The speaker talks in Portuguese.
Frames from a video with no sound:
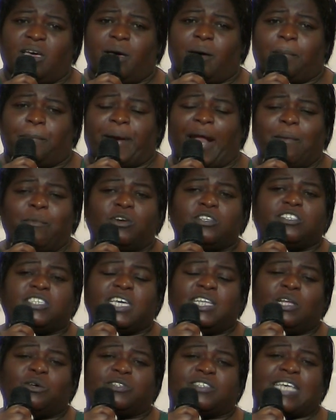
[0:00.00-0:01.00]
Para muitos
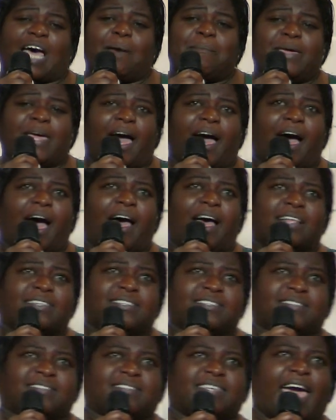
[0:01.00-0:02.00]
que não sabem, há
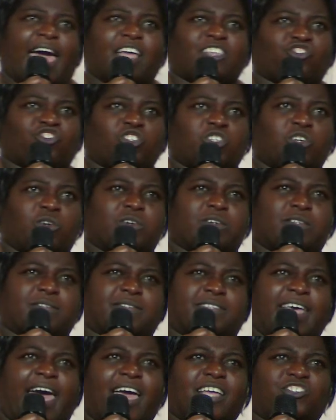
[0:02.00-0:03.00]
sete,
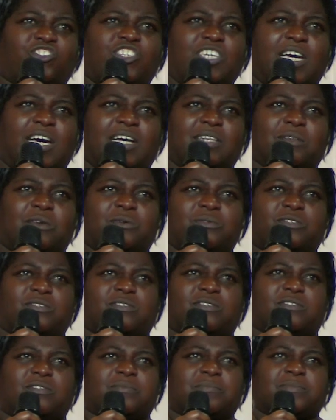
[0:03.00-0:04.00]
sete
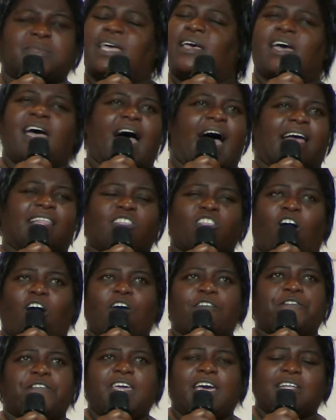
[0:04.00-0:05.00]
anos, há
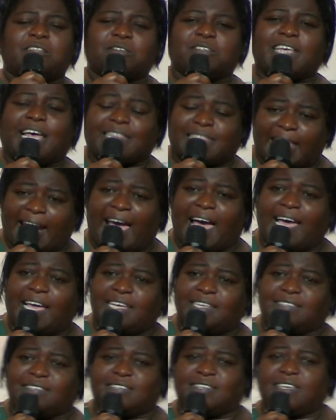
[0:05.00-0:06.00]
nove anos
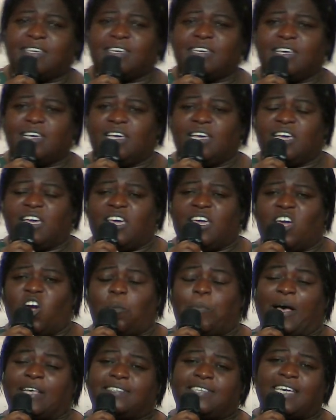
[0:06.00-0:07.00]
atrás, eu
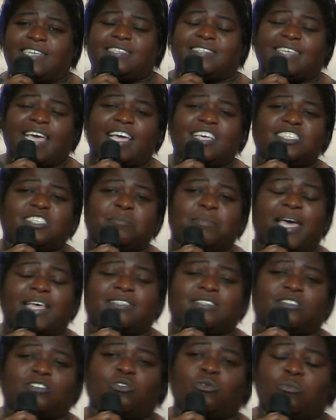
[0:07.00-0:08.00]
passei seis
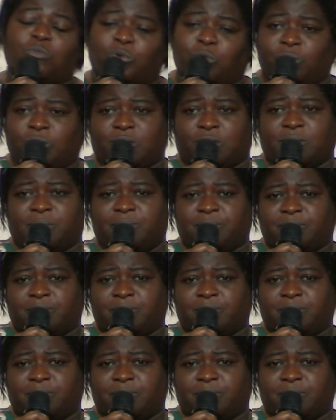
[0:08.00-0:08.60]
meses no mundo.